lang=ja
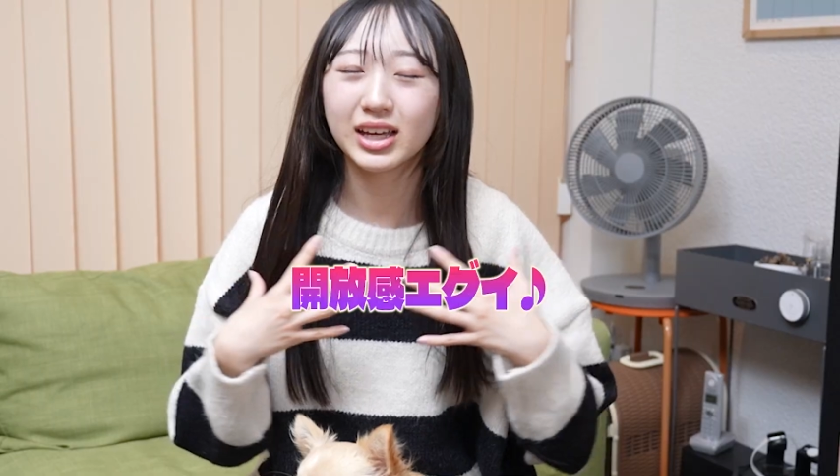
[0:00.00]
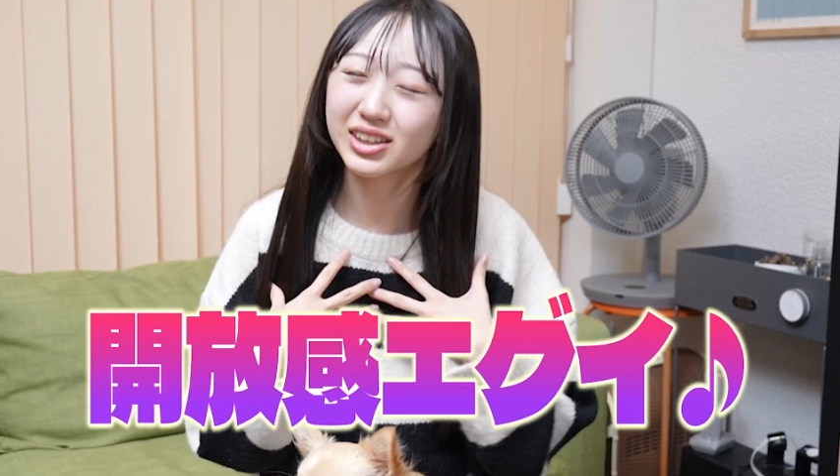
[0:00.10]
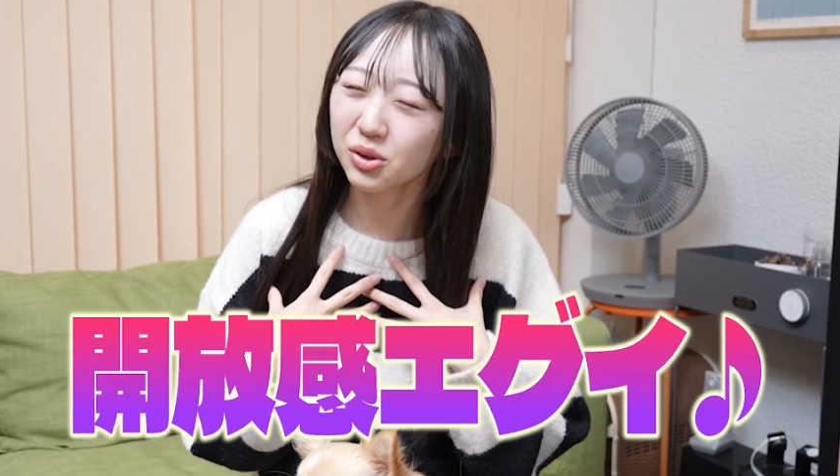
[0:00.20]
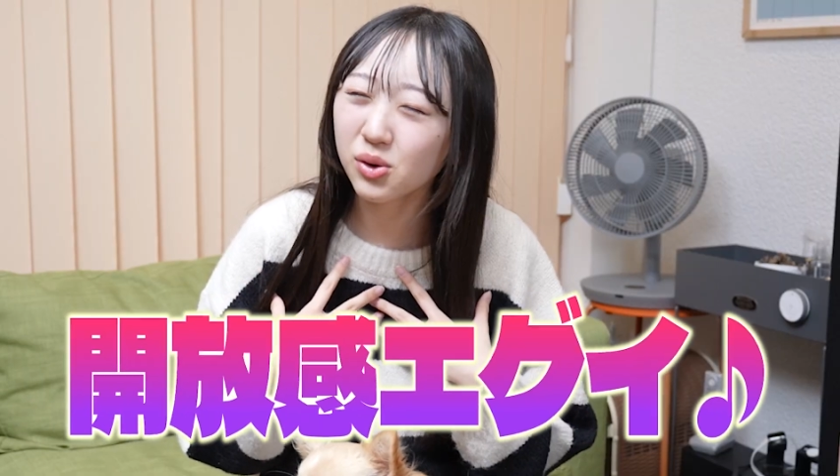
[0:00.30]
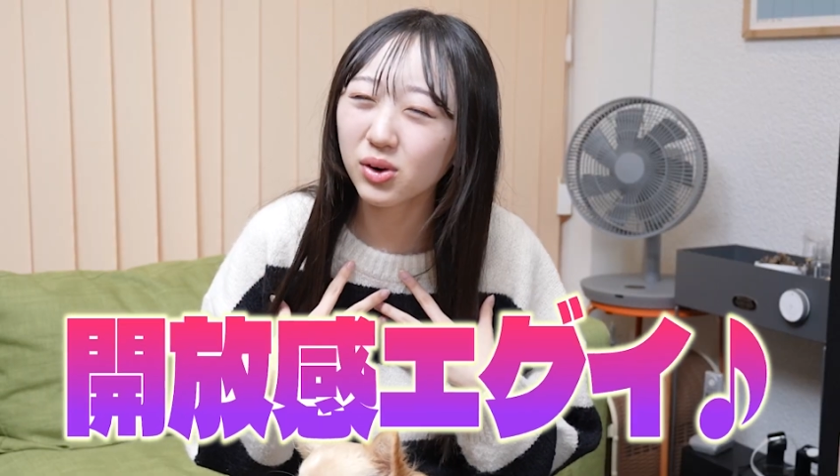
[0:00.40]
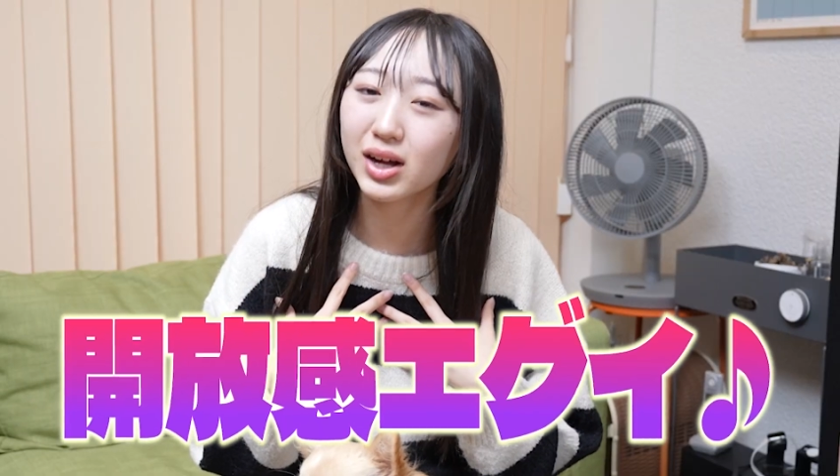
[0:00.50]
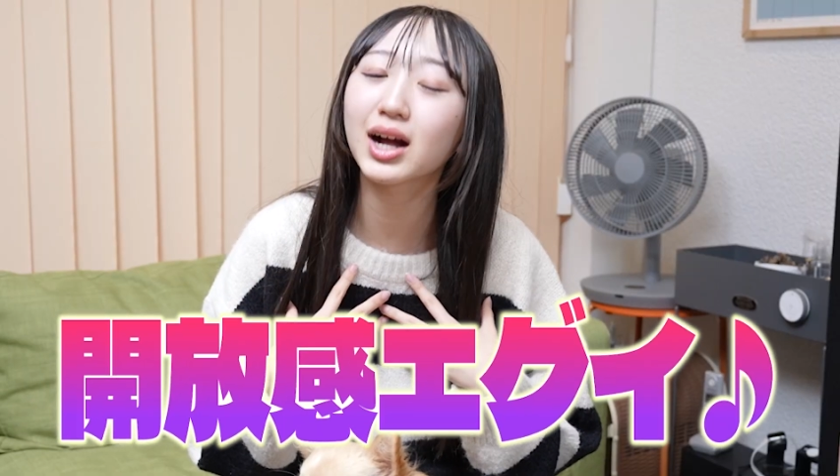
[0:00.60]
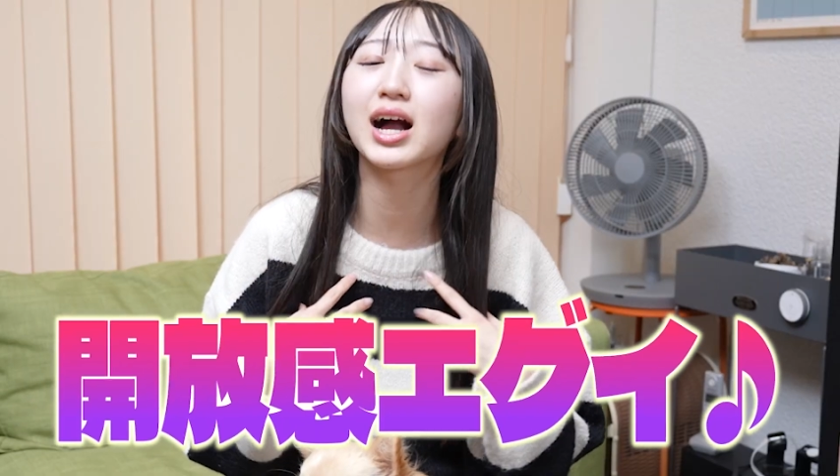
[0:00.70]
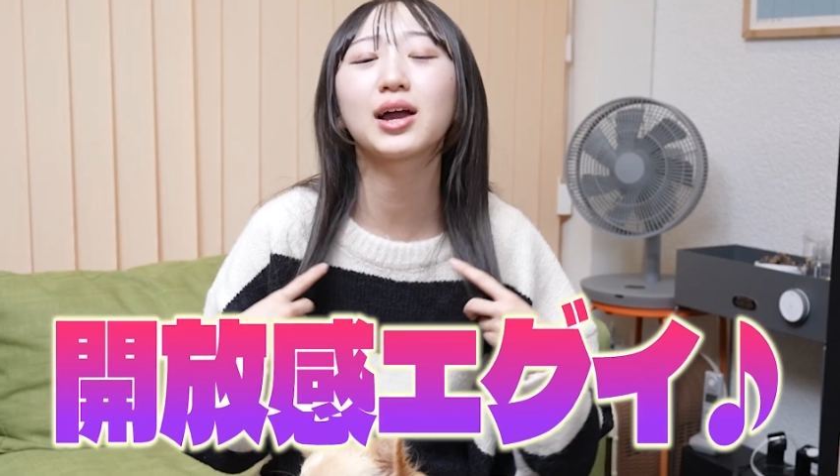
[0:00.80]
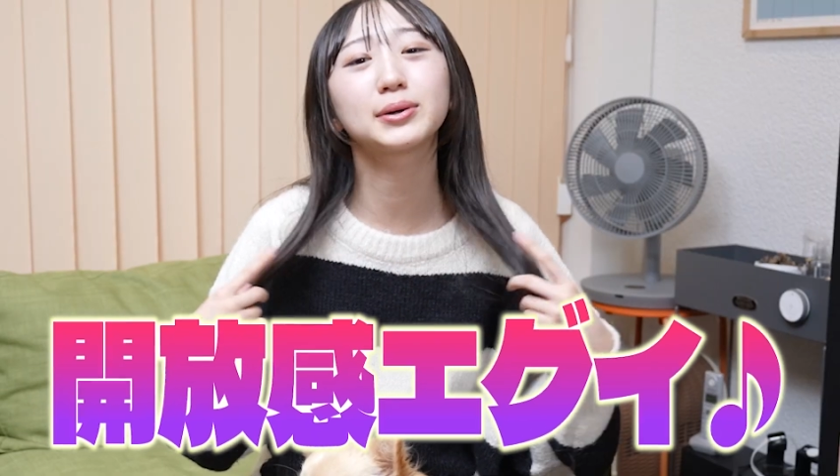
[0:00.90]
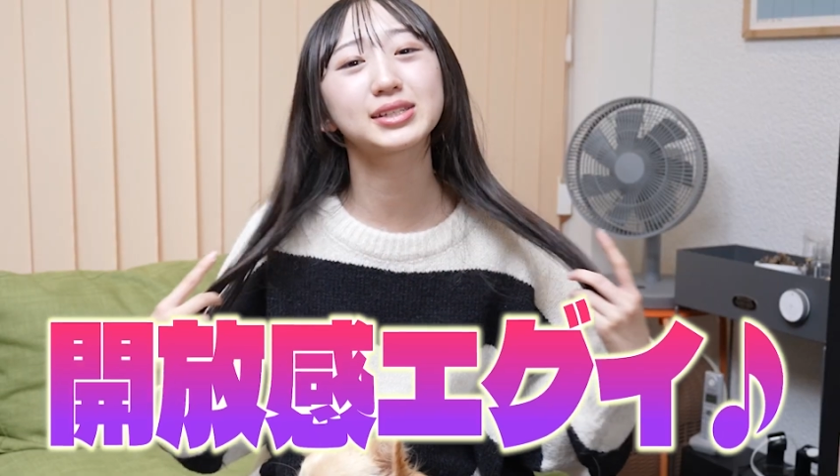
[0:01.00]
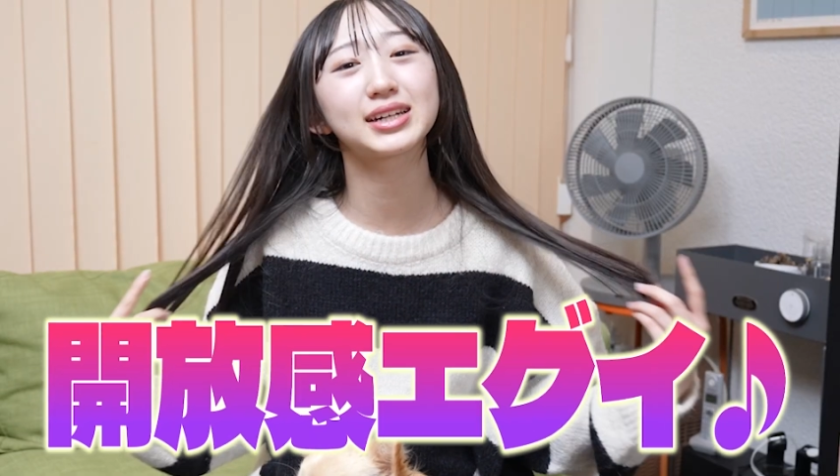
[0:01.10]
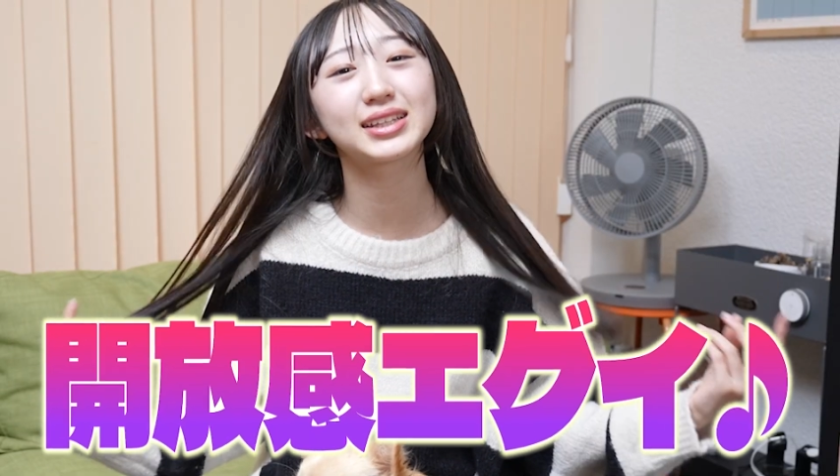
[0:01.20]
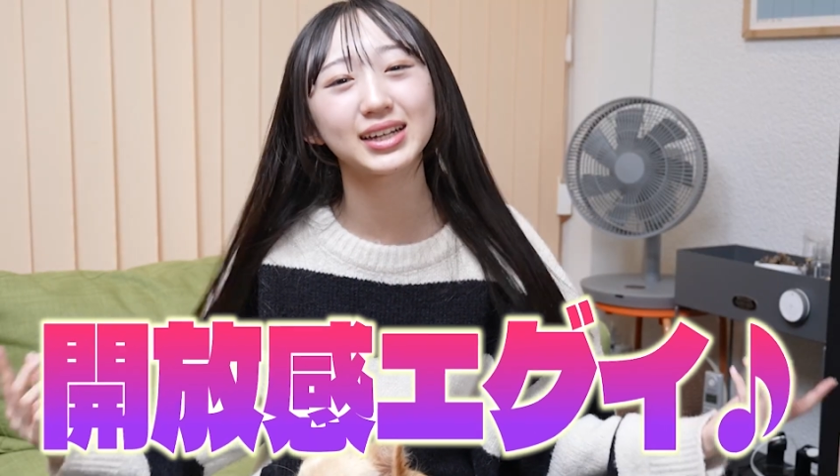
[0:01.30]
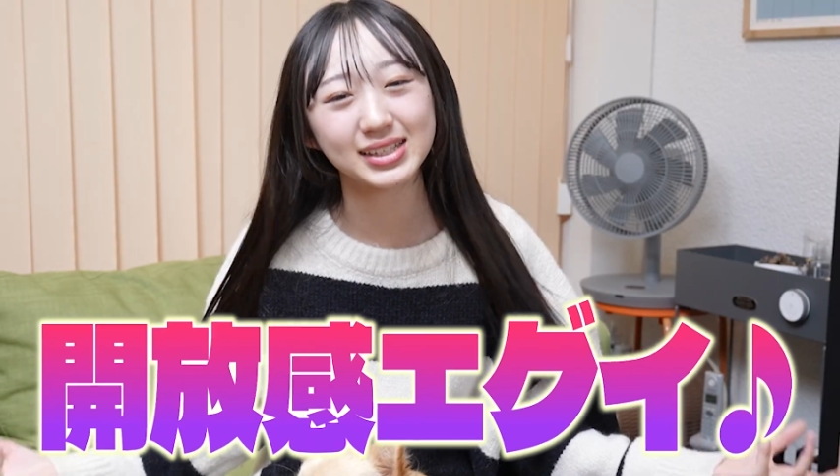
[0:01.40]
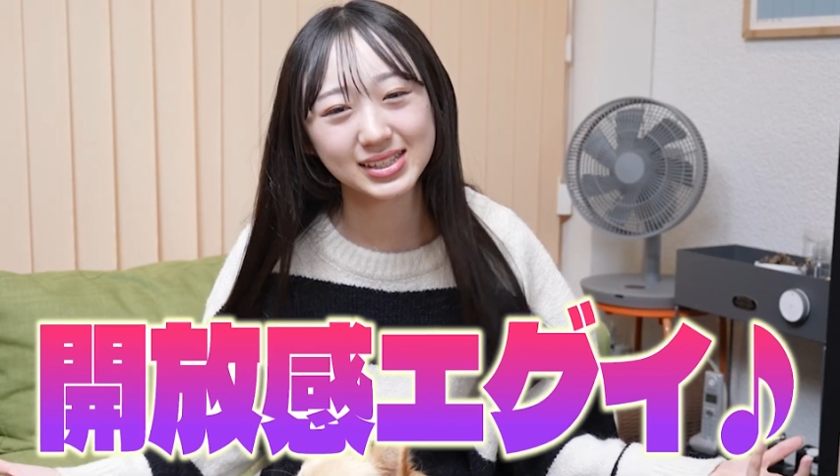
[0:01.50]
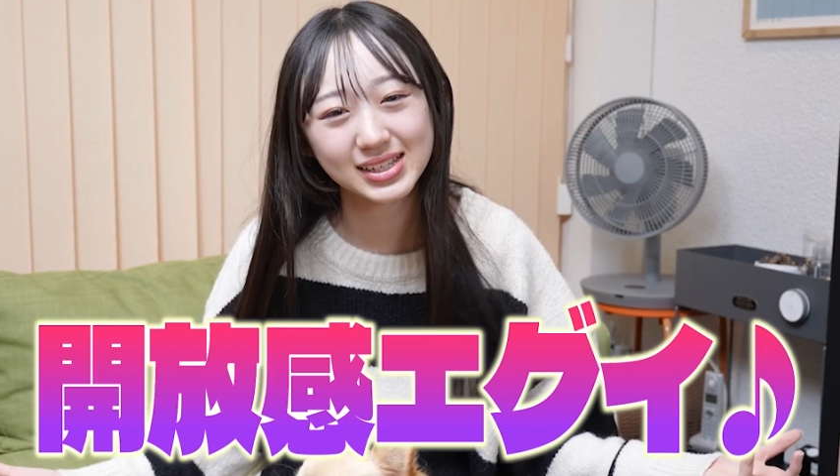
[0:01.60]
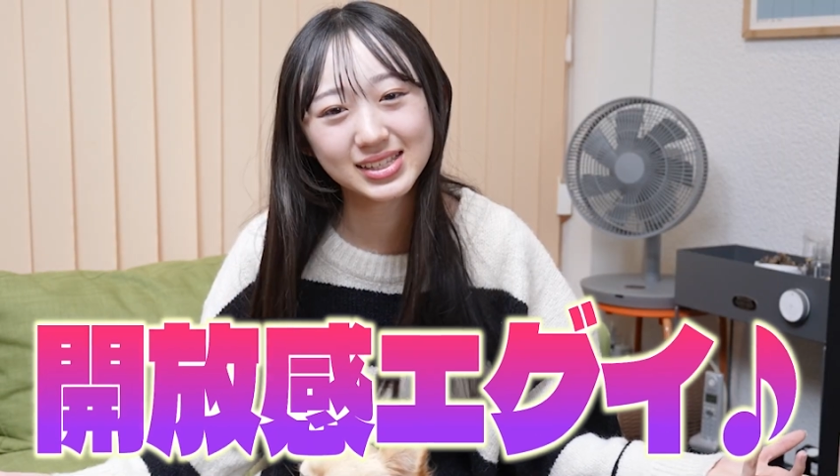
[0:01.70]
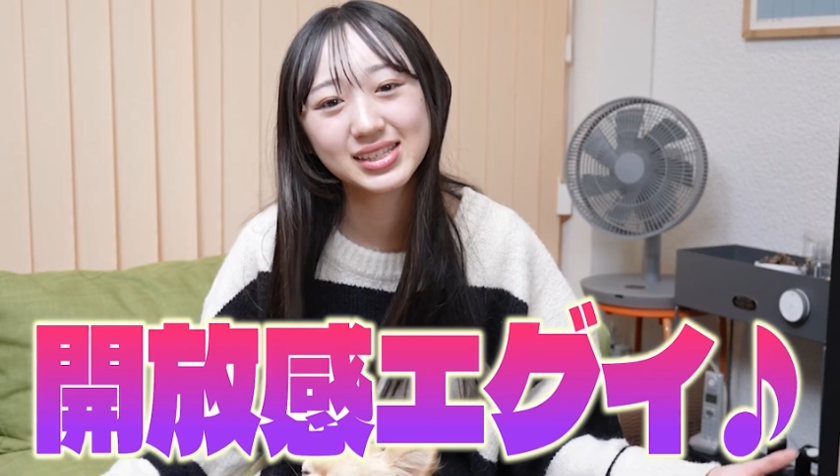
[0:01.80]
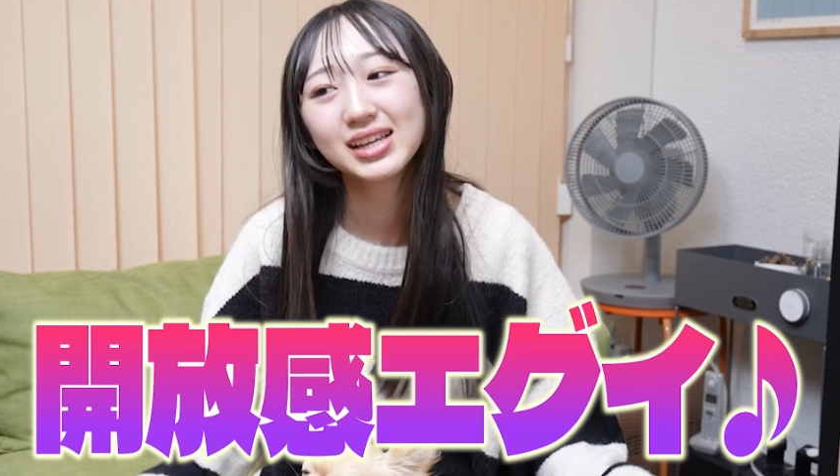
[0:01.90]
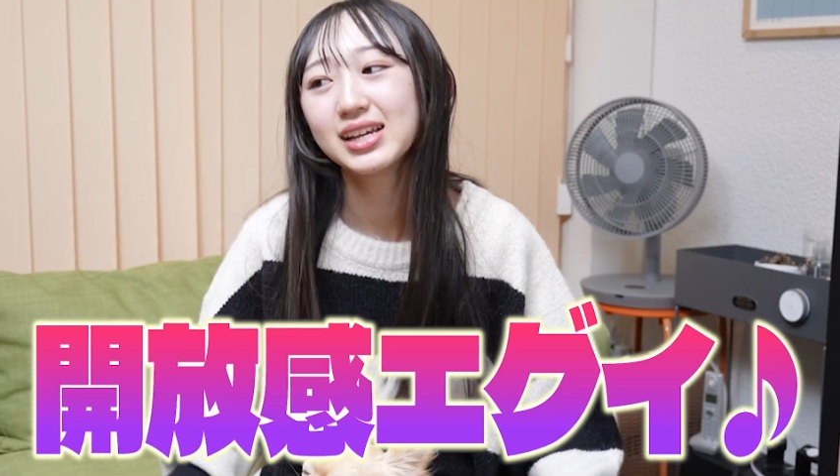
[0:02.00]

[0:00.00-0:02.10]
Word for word: やっと心が解放された感じです。